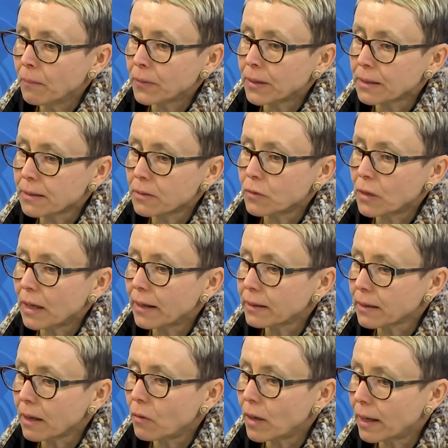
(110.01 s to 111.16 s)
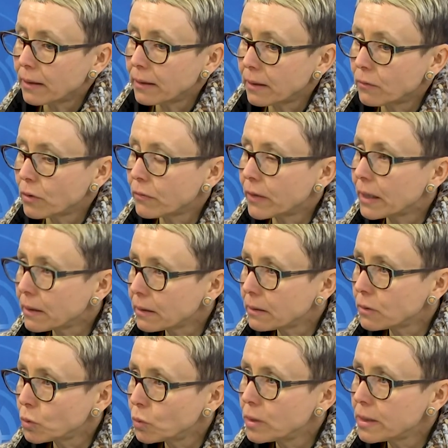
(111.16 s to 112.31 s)
dass das vielleicht auch an den verwendeten
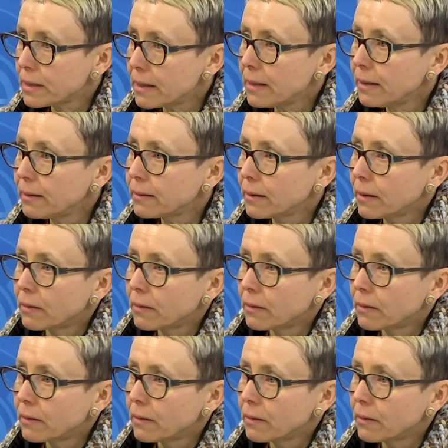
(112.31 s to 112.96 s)
Tools liegt,